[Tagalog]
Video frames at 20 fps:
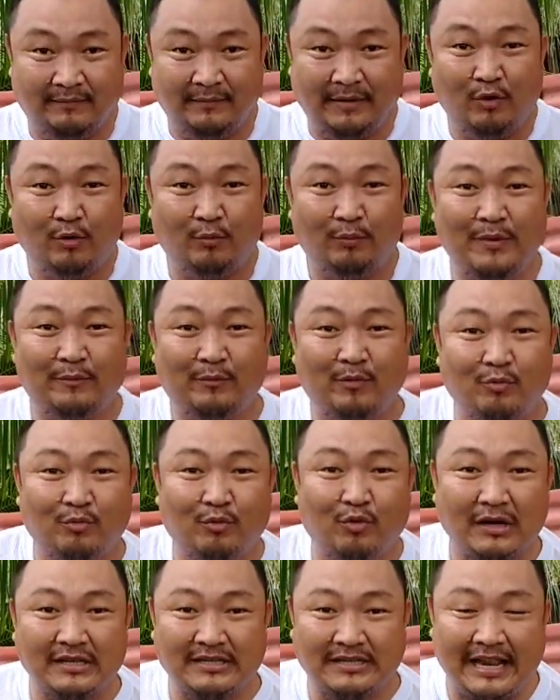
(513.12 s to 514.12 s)
may, may
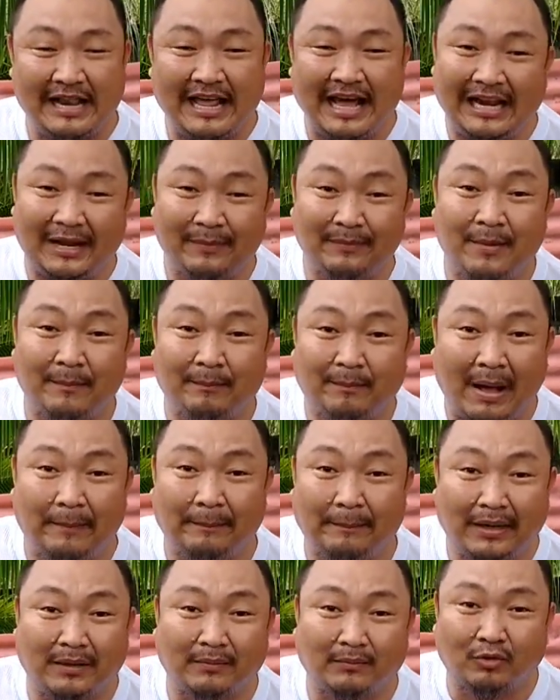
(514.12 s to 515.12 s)
pupo ka sa ilalim ng
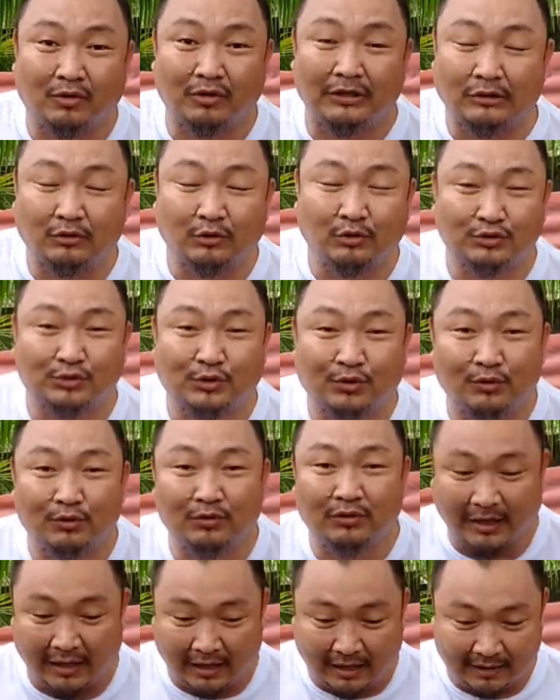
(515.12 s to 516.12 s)
papag mo, natutulog
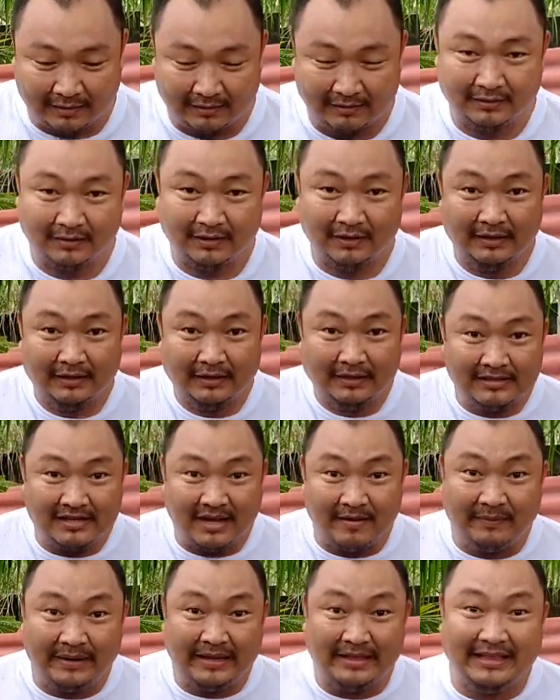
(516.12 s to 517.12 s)
ka.
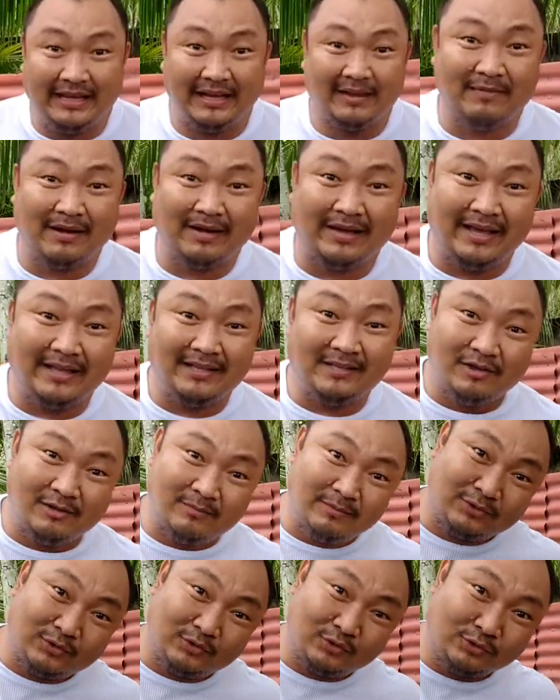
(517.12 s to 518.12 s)
Siyempre hindi ka mag enjoy
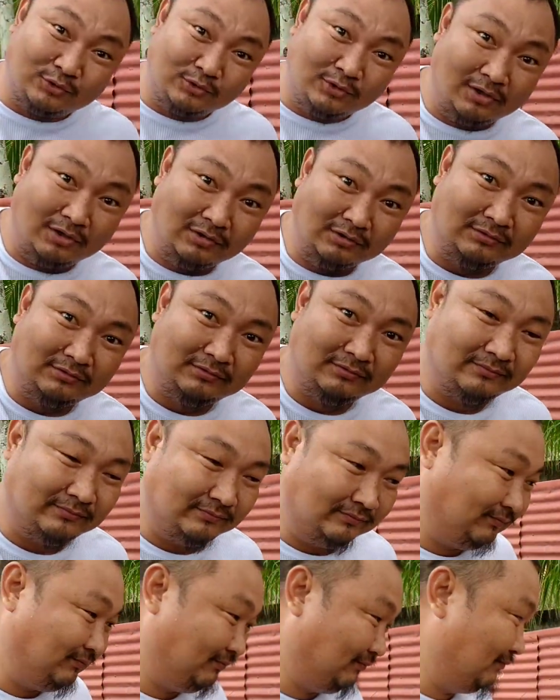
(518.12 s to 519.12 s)
matutulog.
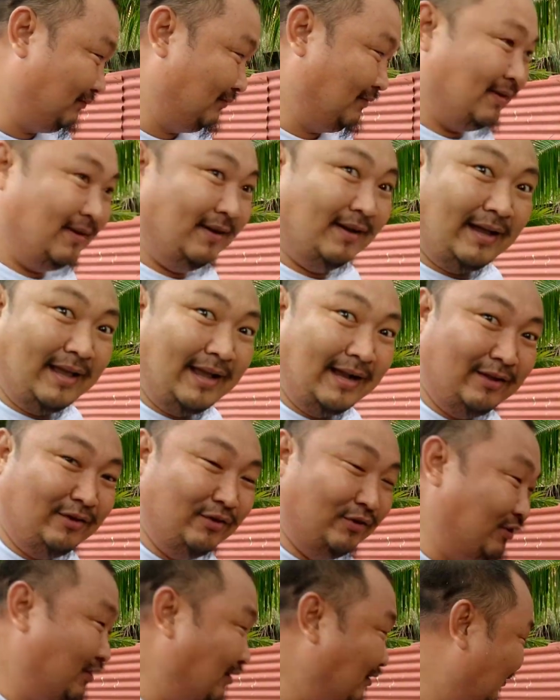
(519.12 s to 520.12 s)
Kaya
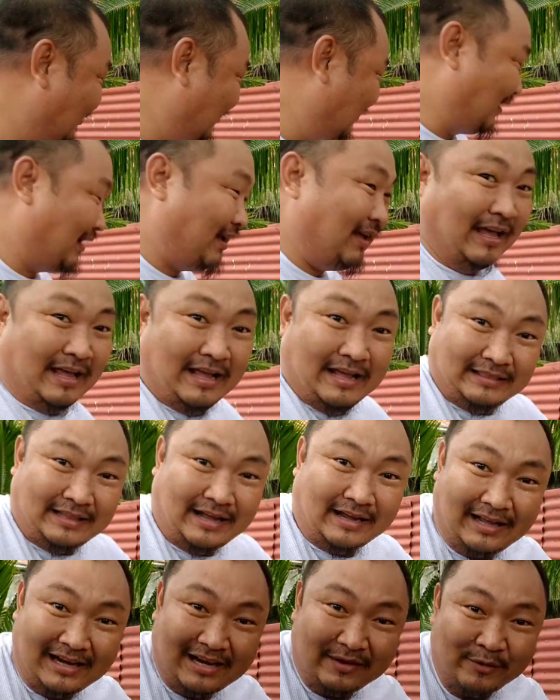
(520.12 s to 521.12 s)
ganun yun.
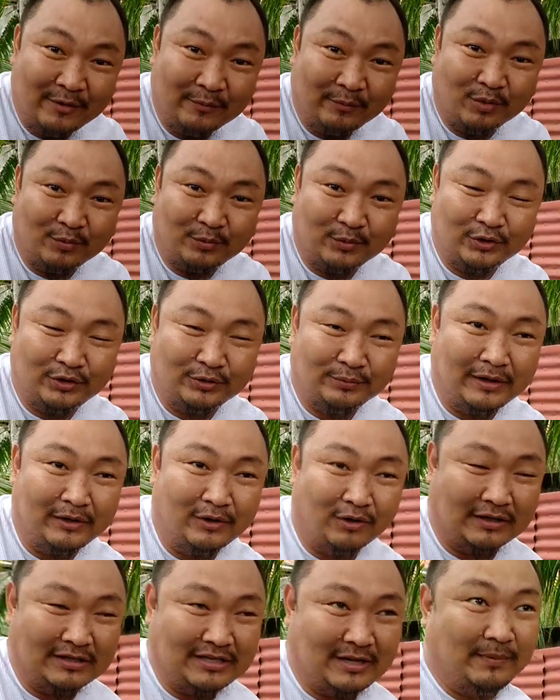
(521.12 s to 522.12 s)
Tanggalin mo yung pupo ng
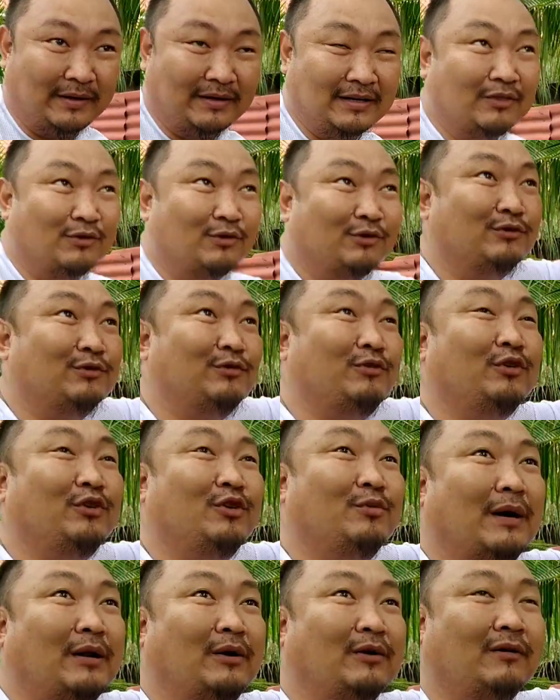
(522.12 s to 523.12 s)
manok kasi pag natutulog
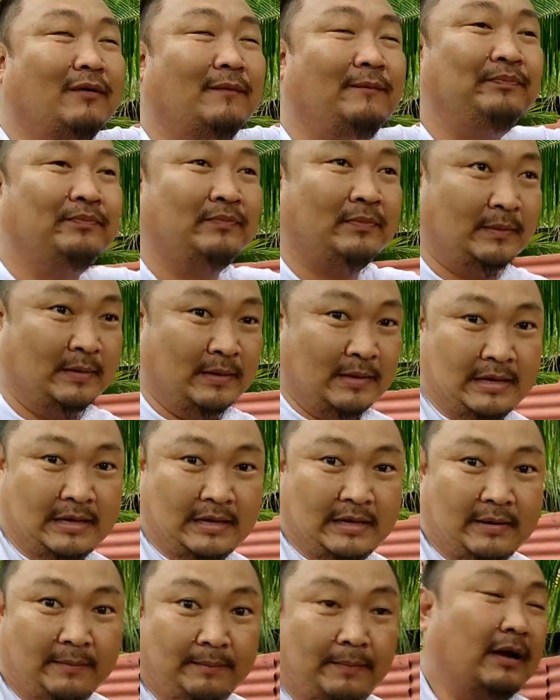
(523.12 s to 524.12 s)
yung manok,
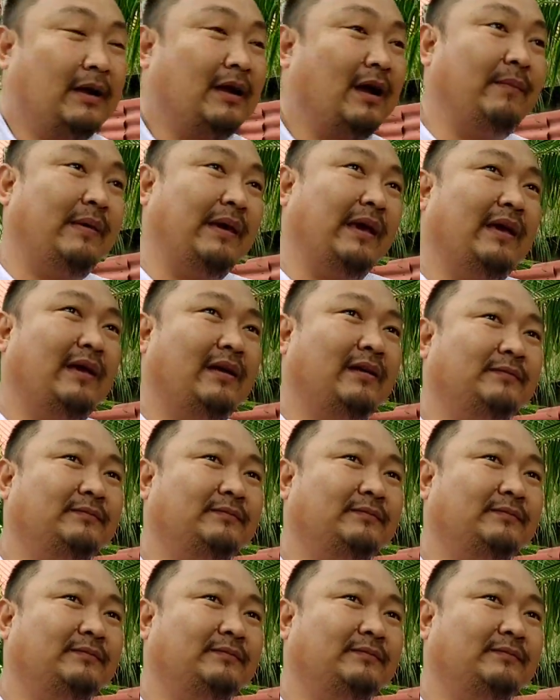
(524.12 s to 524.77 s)
pag gabi,